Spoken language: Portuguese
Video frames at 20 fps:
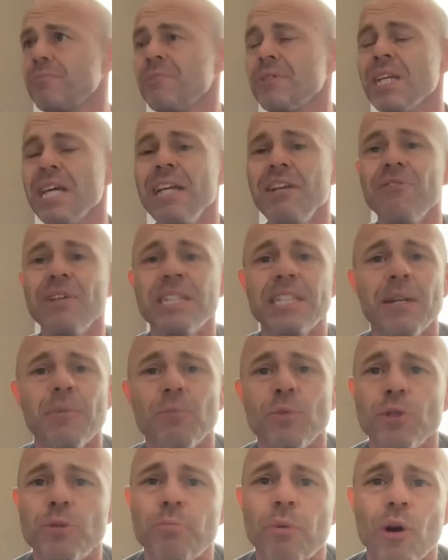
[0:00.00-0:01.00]
ele vai ter
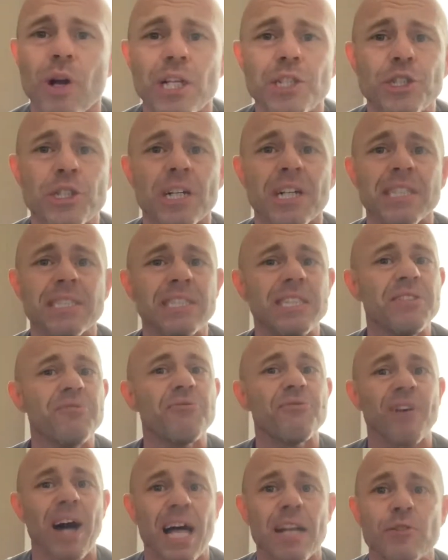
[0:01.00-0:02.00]
muito pouca chance em
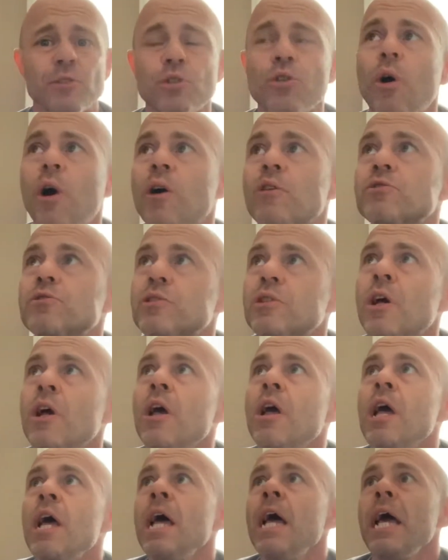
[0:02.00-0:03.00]
vários jogos.
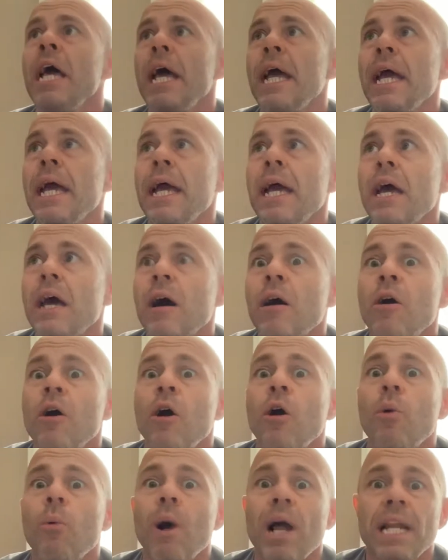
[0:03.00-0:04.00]
É,
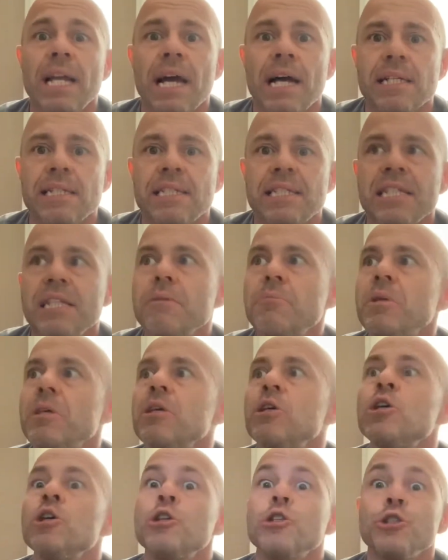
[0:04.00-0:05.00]
o
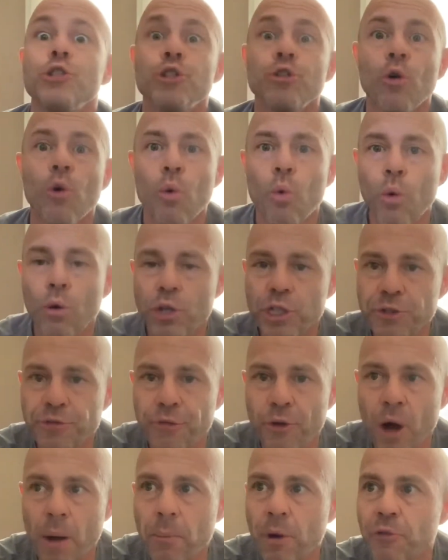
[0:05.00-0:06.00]
Aliassime jogou de
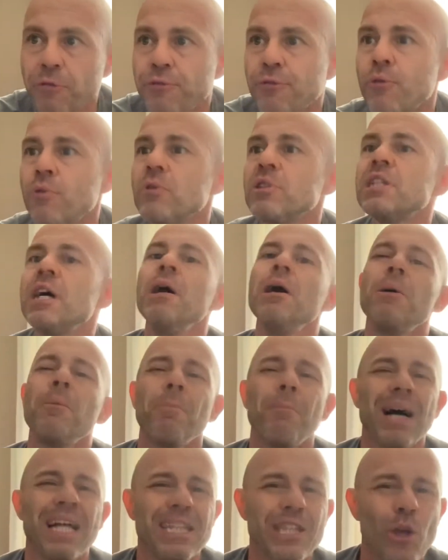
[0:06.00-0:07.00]
forma funda,
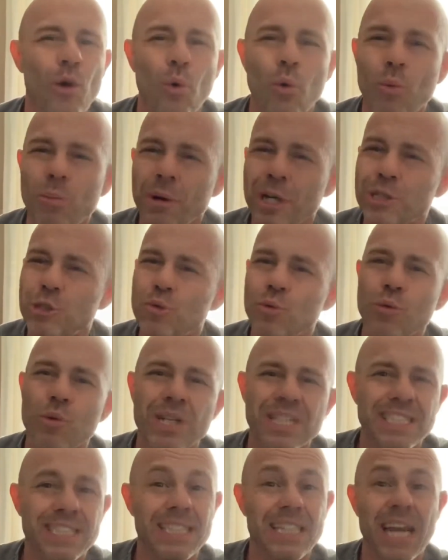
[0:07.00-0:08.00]
bateu uma,
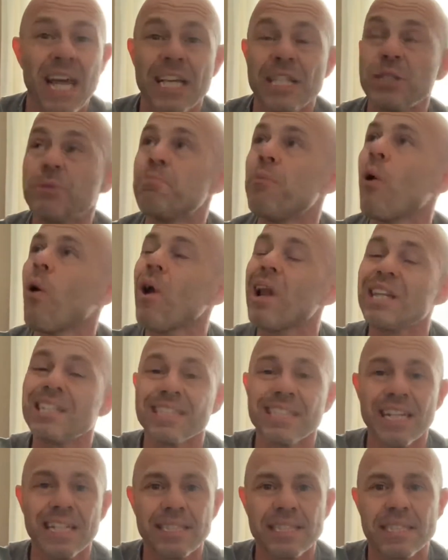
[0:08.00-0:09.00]
duas, três bolas
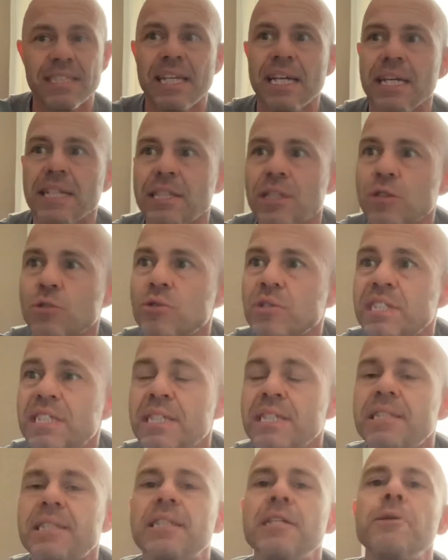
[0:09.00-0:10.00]
na esquerda do
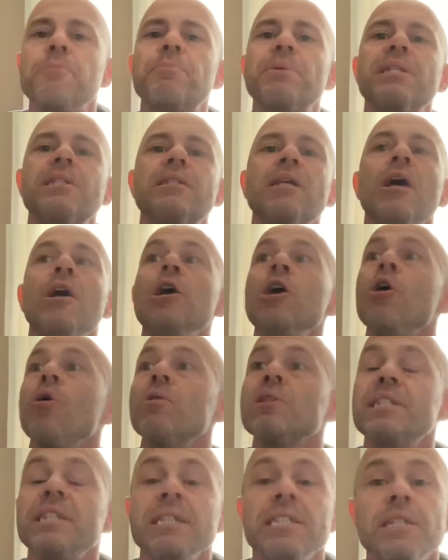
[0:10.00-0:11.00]
Sissipas
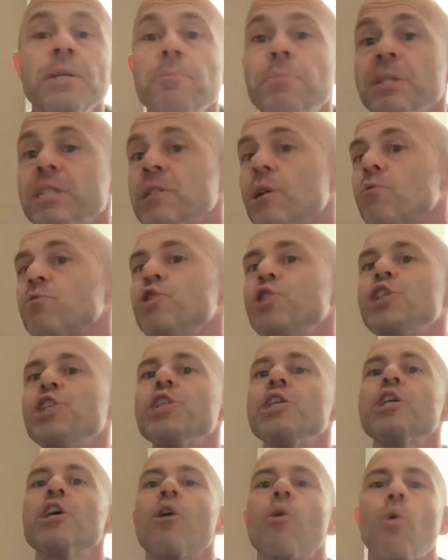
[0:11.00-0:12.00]
o Tsitsipas não
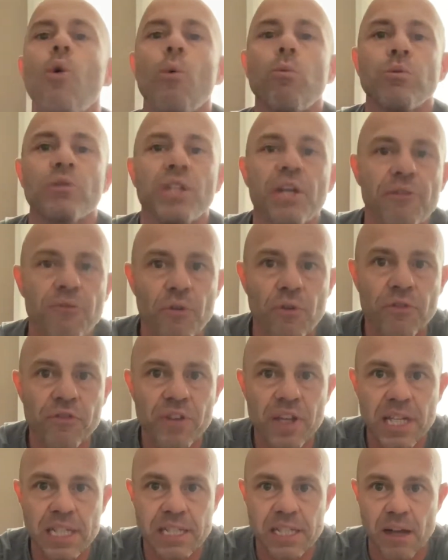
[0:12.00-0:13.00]
tinha como
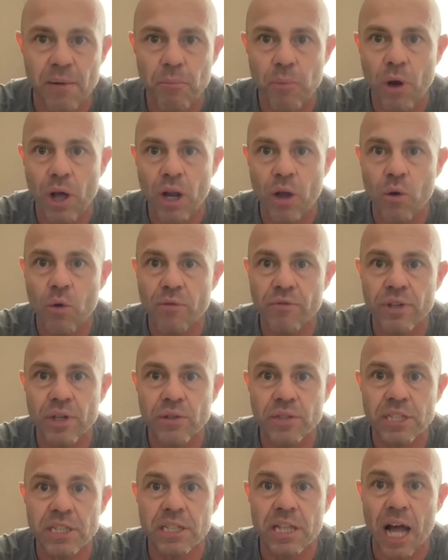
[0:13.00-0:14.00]
devolver essa bola com
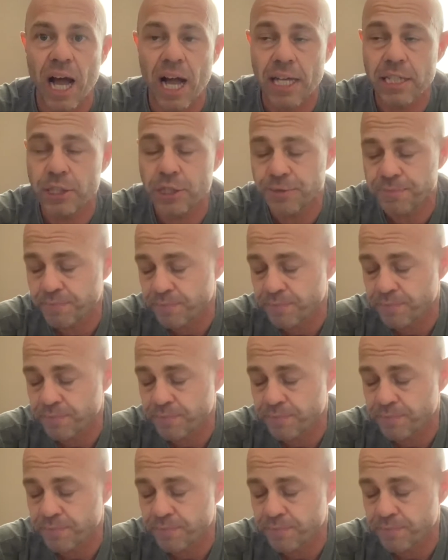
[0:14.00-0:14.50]
velocidade.